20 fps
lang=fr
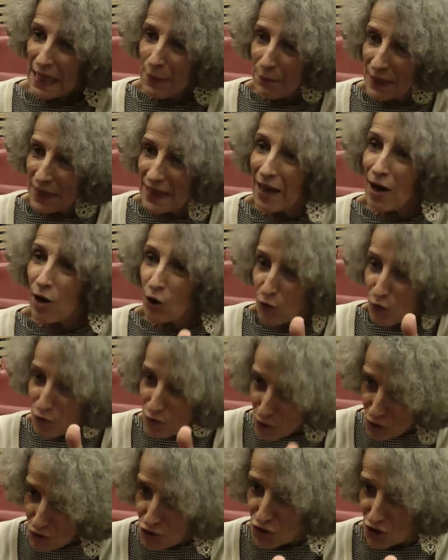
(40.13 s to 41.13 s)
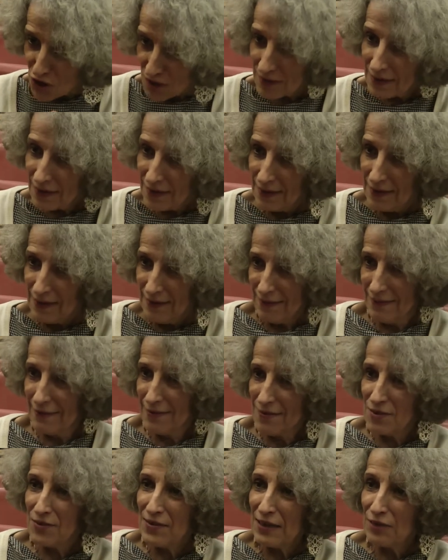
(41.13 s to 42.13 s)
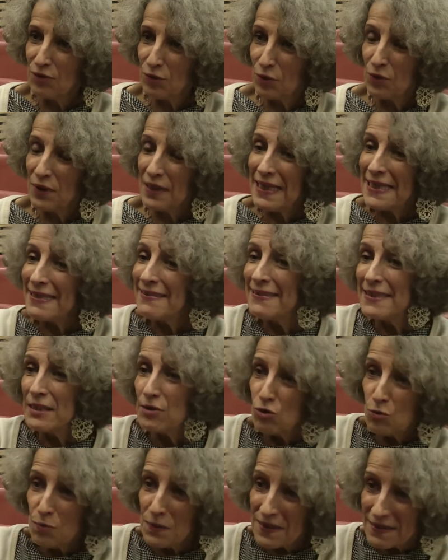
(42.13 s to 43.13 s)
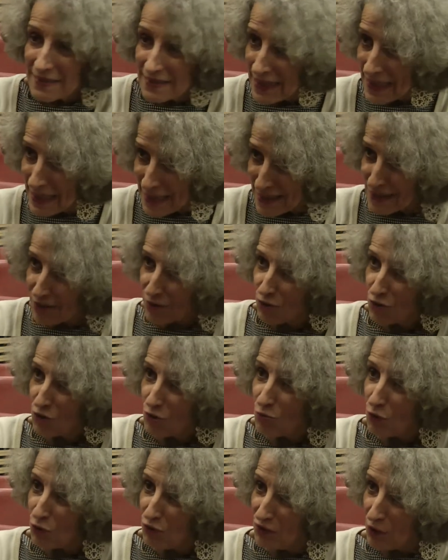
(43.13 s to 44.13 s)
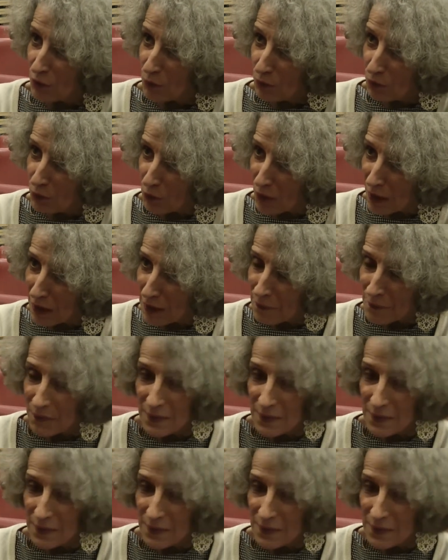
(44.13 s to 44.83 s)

Mais en revanche, hein, euh, cette éthique du business, ce mode d'emploi,